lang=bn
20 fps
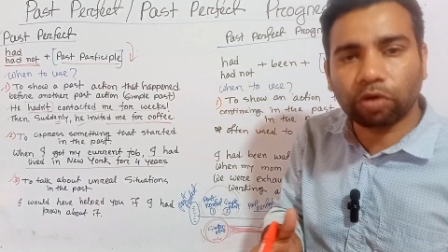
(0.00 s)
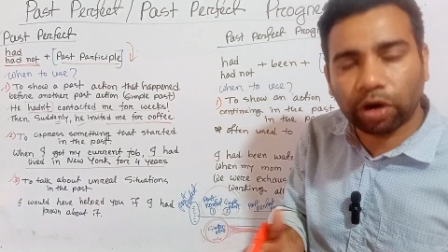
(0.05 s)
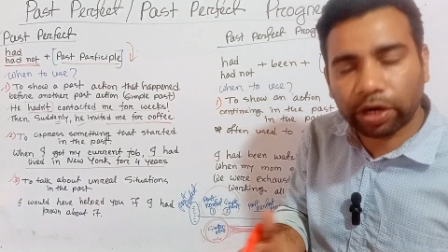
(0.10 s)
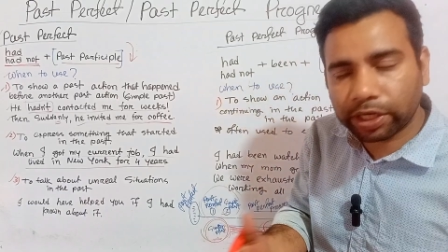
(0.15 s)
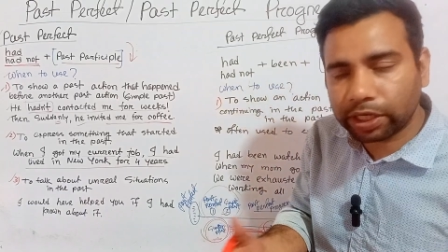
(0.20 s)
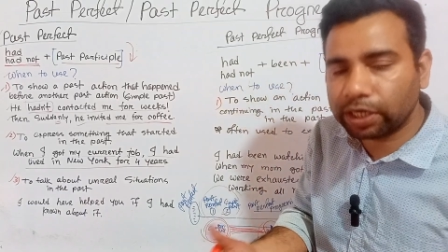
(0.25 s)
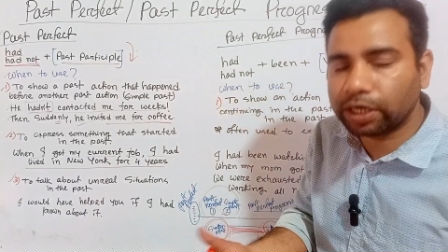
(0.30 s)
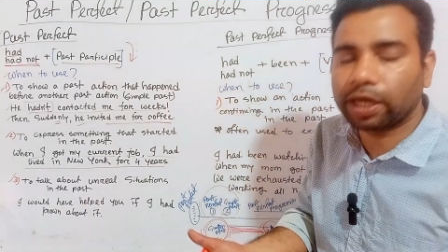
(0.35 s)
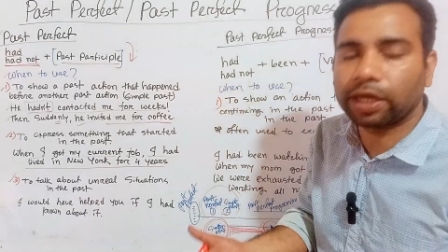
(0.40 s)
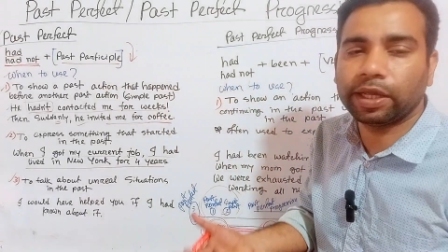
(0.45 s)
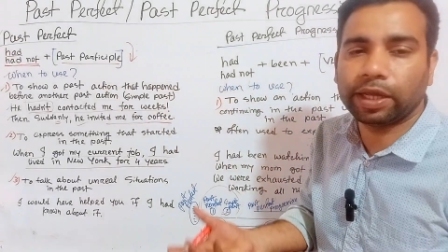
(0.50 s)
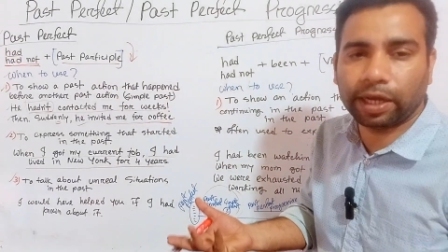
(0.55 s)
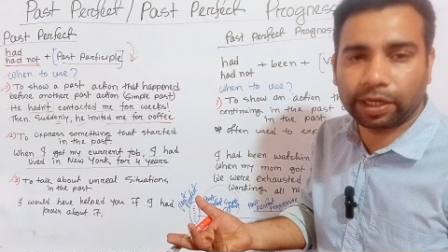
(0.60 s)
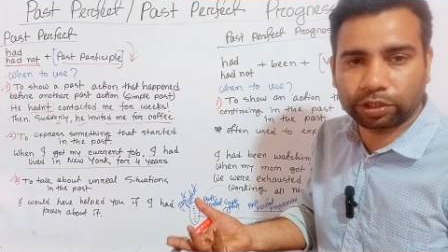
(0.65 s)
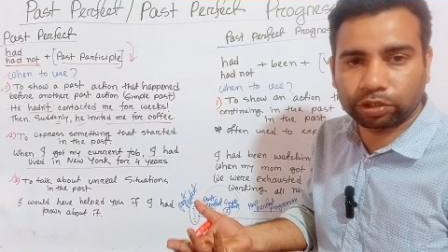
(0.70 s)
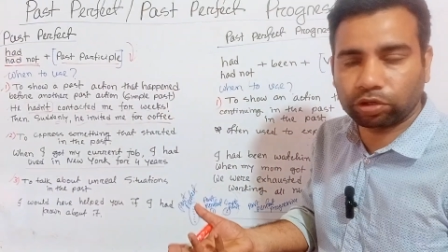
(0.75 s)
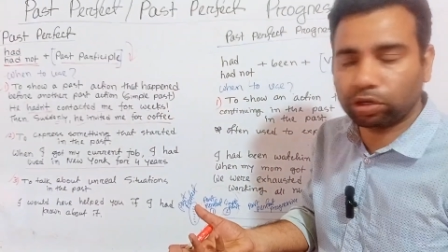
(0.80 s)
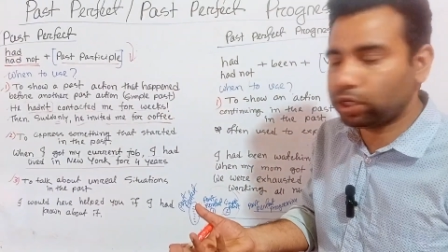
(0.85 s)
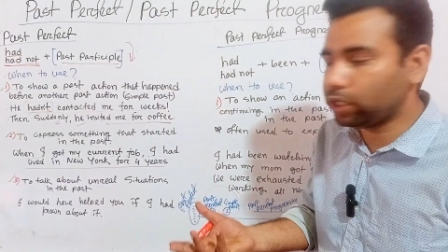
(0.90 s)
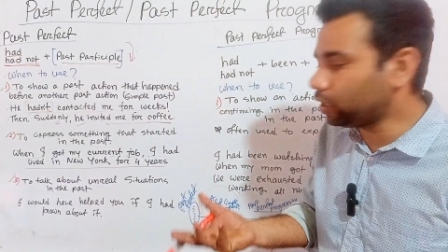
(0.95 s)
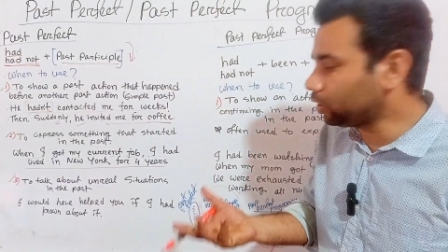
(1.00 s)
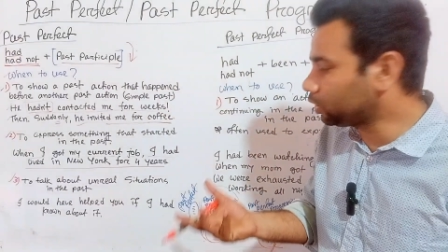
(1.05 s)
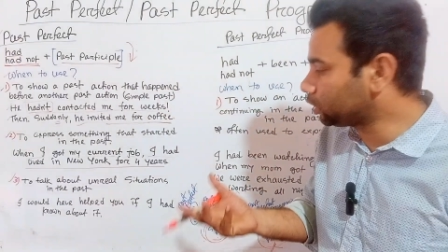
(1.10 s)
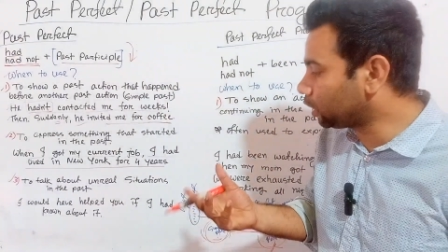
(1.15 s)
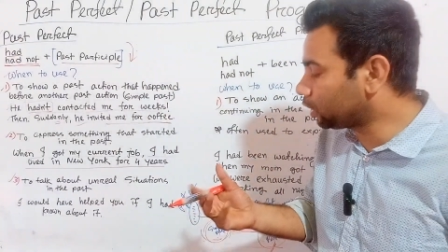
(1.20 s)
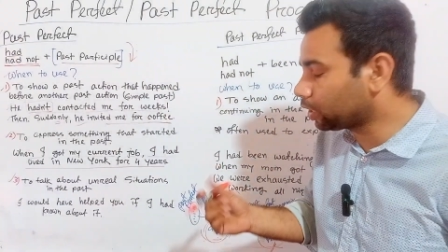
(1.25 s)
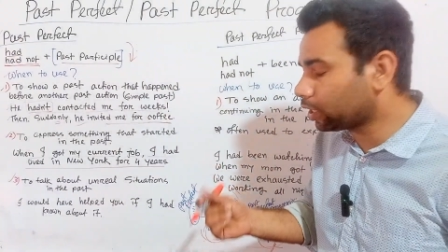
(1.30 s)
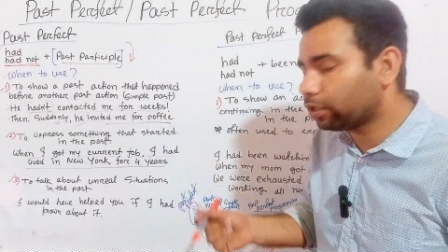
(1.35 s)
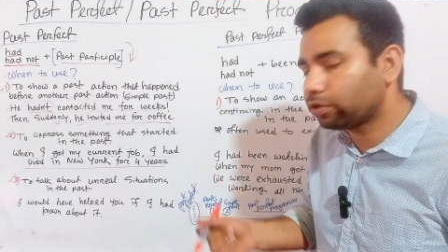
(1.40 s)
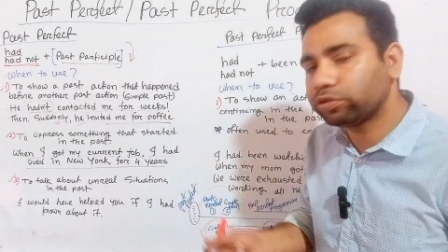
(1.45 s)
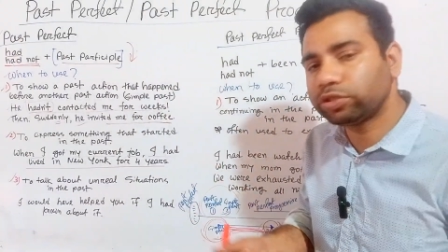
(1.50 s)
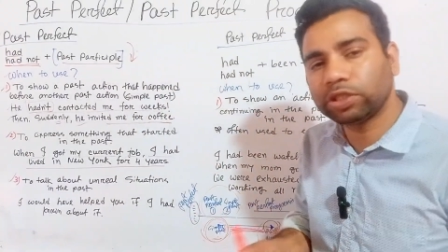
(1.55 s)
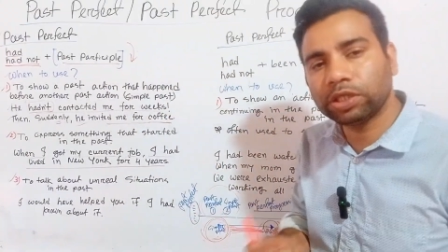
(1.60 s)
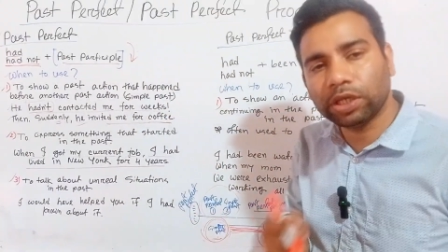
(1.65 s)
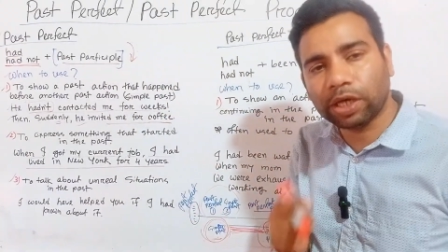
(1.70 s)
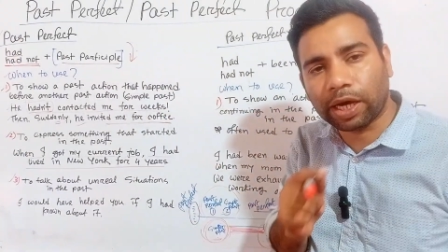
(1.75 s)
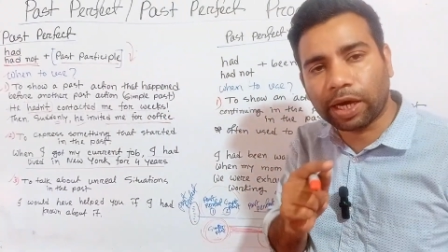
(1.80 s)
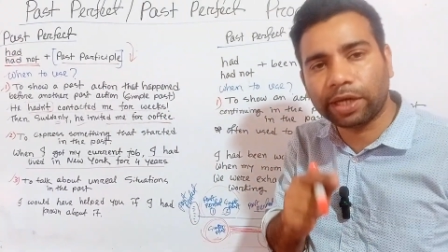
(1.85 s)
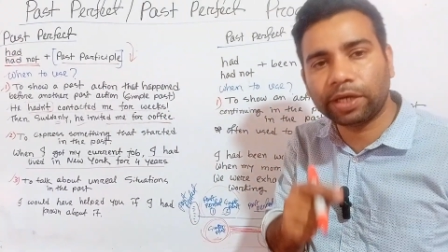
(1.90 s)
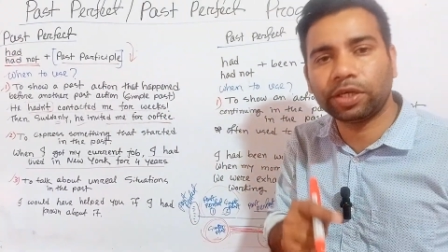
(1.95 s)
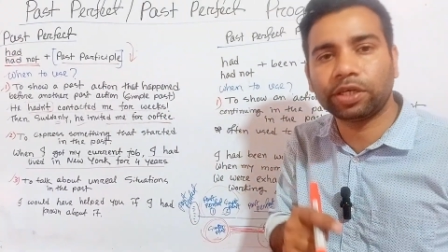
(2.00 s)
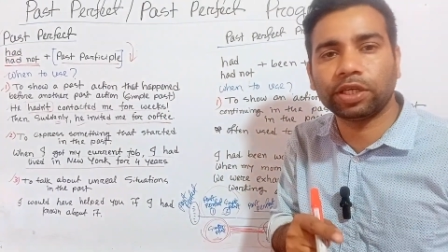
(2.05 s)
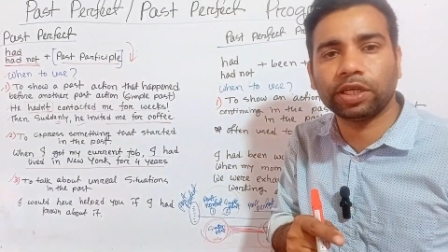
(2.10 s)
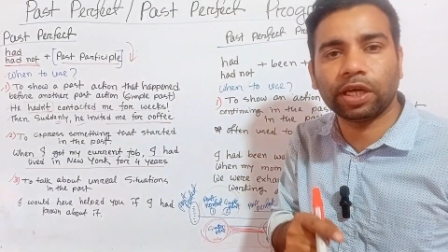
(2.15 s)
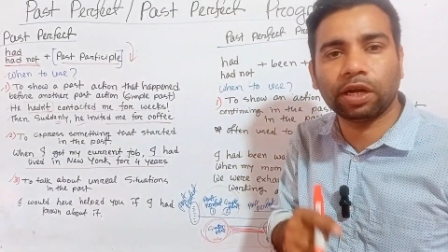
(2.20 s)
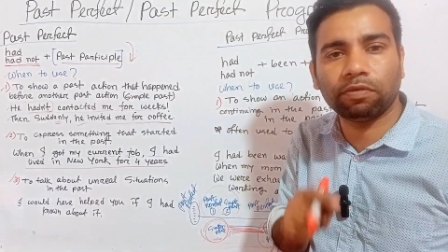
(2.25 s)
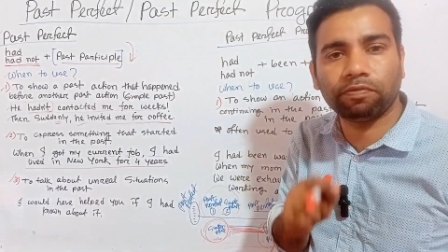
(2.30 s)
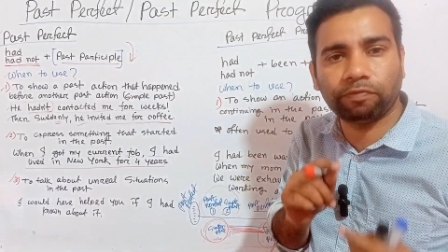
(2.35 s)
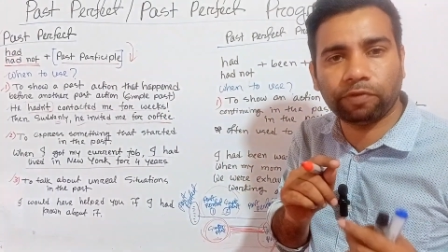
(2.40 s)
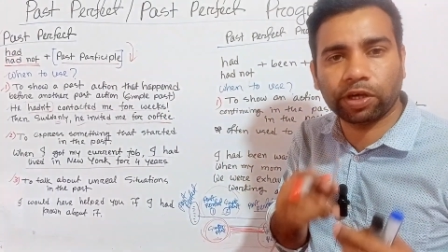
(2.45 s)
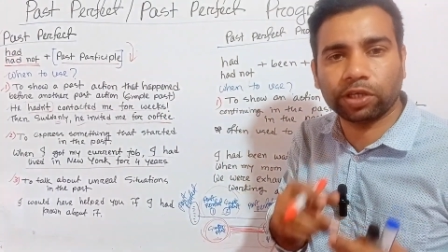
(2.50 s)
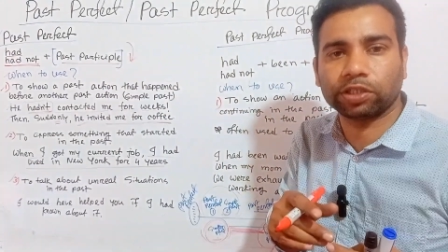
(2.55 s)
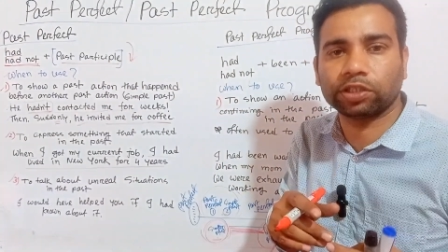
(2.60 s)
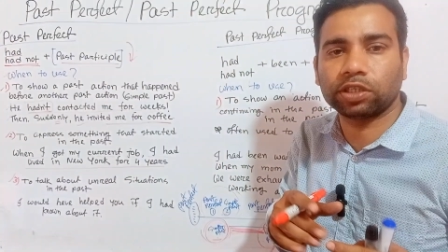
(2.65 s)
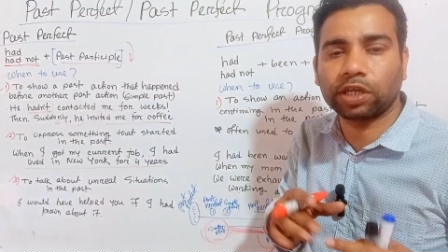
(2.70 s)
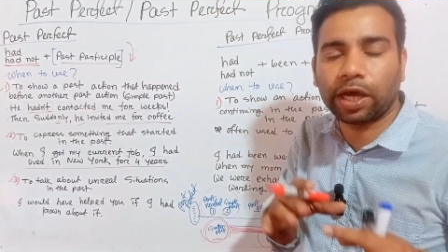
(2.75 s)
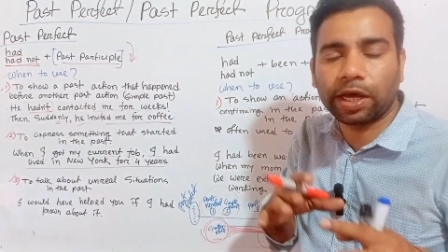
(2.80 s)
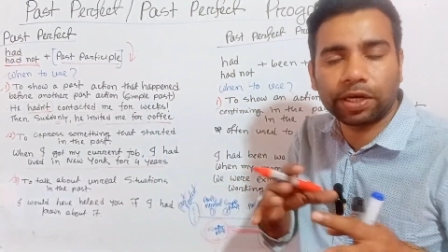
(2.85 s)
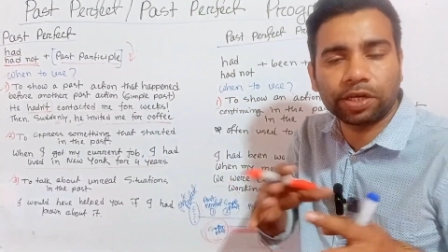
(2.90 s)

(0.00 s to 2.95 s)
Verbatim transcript: ঘটে নাই আসলে সেটাই হচ্ছে আনরিয়াল ফার্স্ট